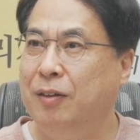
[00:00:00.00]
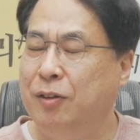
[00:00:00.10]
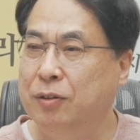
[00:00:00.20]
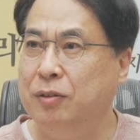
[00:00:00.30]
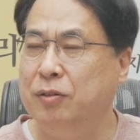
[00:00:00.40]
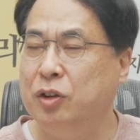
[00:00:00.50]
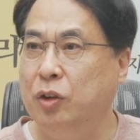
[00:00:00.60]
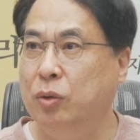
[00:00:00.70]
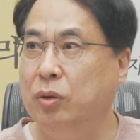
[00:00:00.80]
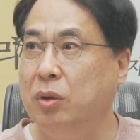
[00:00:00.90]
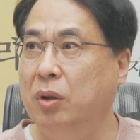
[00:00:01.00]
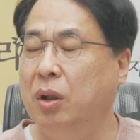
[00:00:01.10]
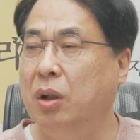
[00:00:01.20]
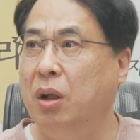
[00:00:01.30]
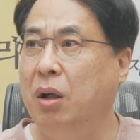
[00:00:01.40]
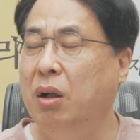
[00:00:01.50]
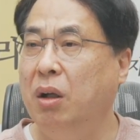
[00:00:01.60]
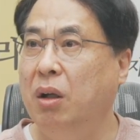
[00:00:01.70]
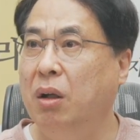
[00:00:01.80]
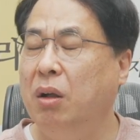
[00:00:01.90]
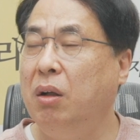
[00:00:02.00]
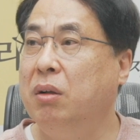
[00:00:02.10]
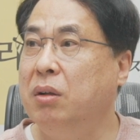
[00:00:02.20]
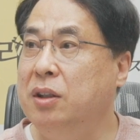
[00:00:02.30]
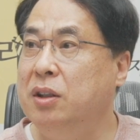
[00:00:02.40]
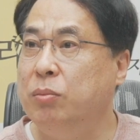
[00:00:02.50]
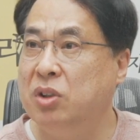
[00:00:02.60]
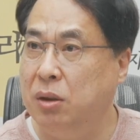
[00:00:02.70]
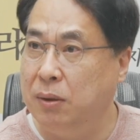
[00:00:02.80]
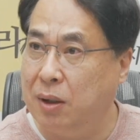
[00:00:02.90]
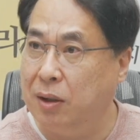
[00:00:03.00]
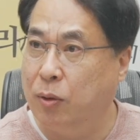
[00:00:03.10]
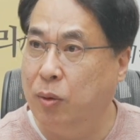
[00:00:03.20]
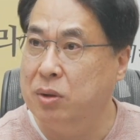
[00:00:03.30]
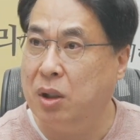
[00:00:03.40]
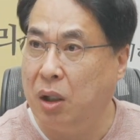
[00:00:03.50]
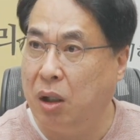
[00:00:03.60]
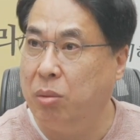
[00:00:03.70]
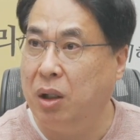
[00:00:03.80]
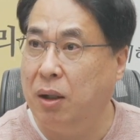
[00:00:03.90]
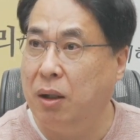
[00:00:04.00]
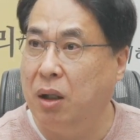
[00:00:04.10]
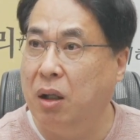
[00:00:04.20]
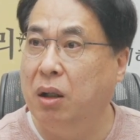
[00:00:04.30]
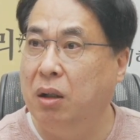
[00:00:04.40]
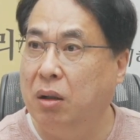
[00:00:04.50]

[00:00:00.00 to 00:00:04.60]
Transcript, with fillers: 그런 친구들이니까 이거는 이십칠 년까지 공사를 해봐야